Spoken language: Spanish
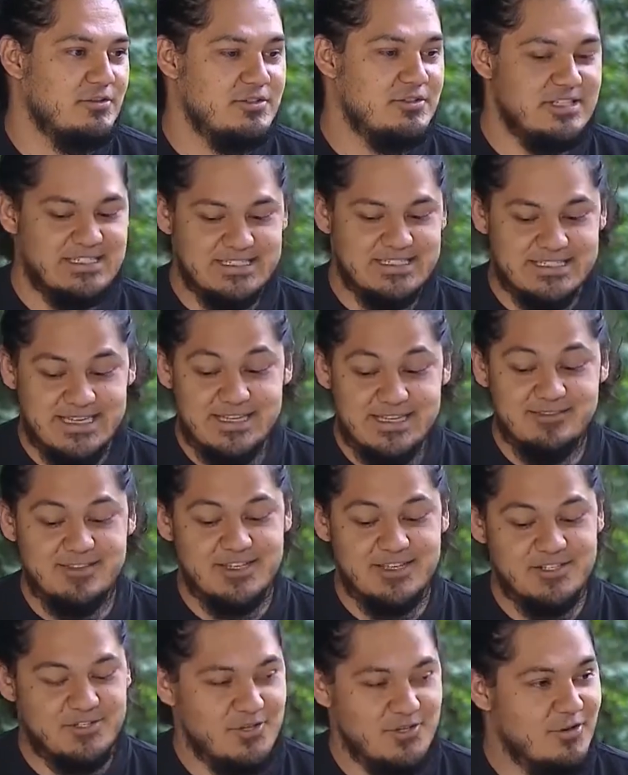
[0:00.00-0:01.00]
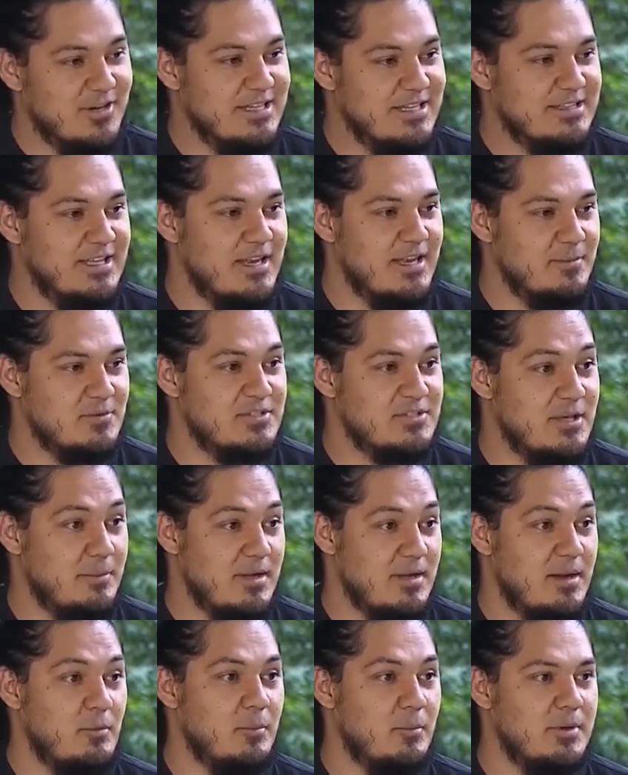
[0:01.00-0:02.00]
Entonces es la intención que tenemos
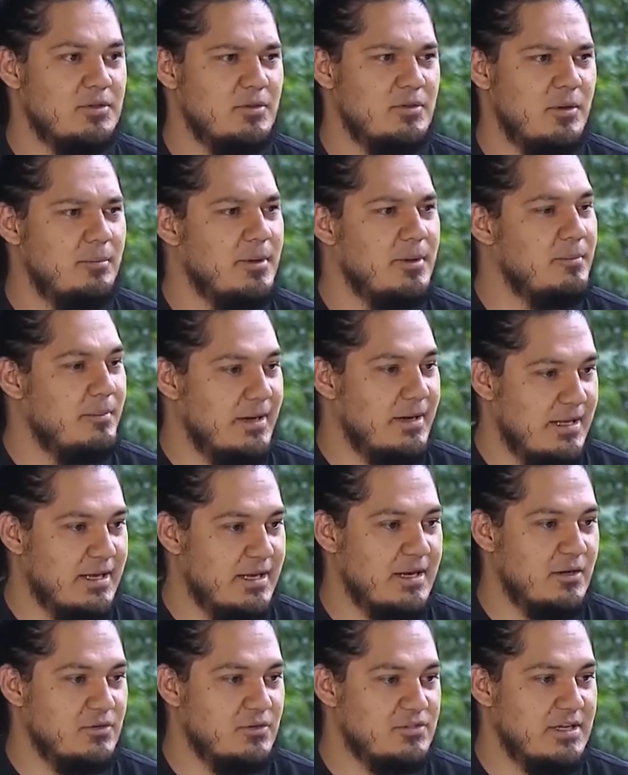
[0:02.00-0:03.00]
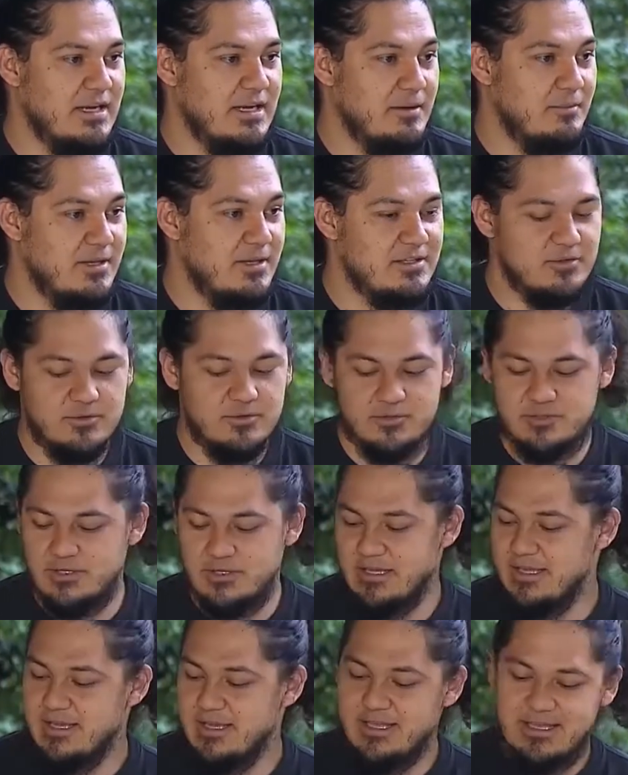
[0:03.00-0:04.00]
también al momento de preparar los alimentos.